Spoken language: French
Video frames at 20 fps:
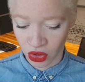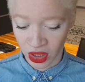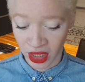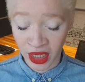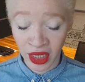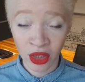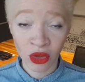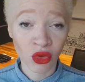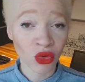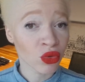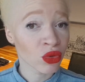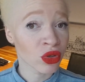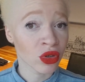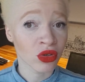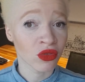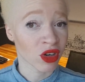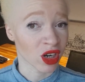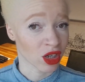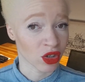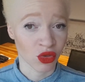et donc,
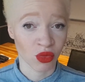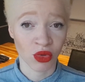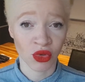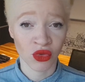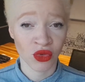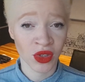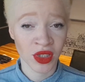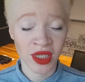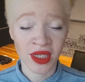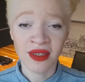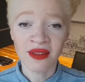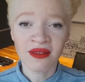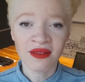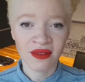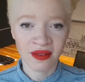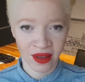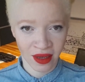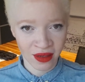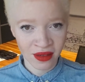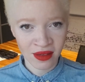voilà, je me suis dit,
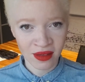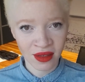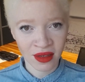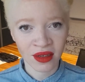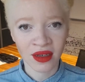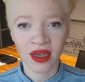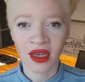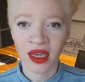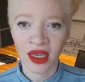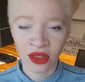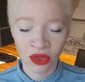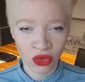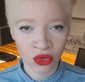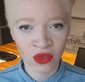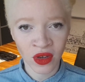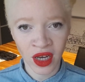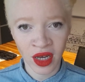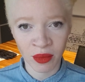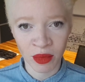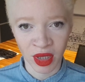teste et tu
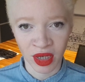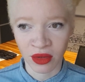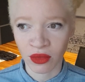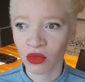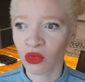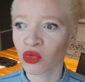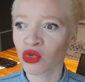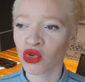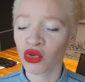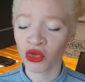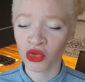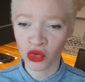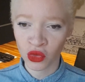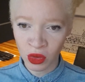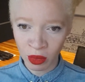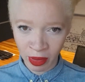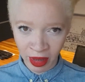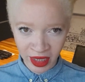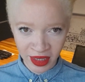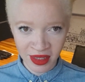verras bien. Donc, je suis
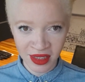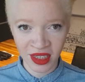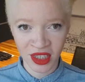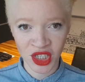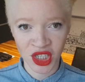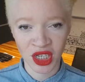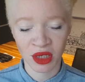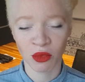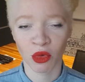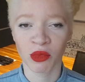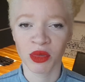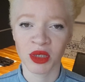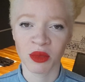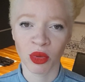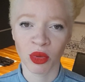partie acheter mon petit